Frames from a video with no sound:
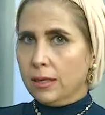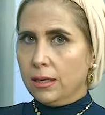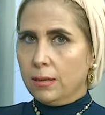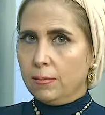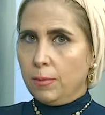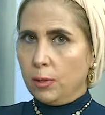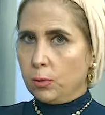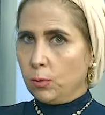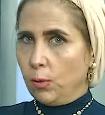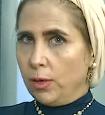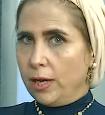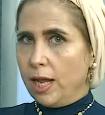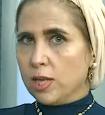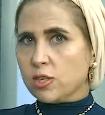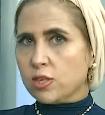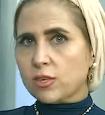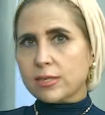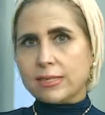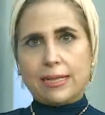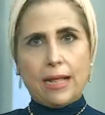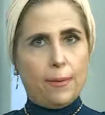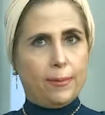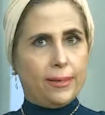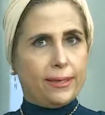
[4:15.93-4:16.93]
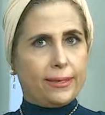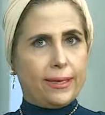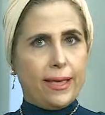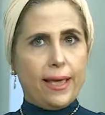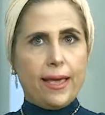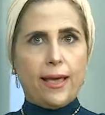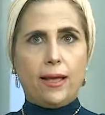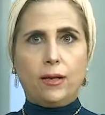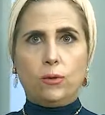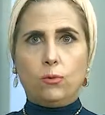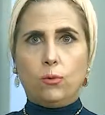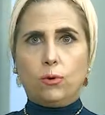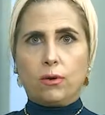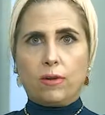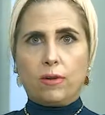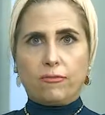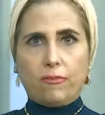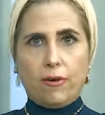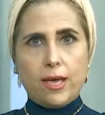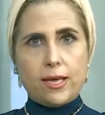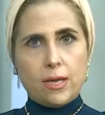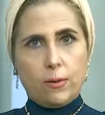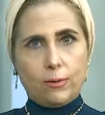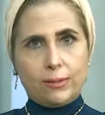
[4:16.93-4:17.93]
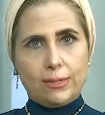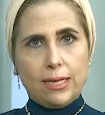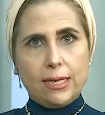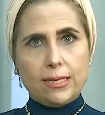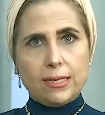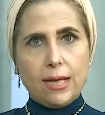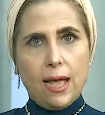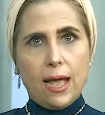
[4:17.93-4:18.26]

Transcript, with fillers: ما تقولناش اصل الامريكان والرفاهيه والدنيا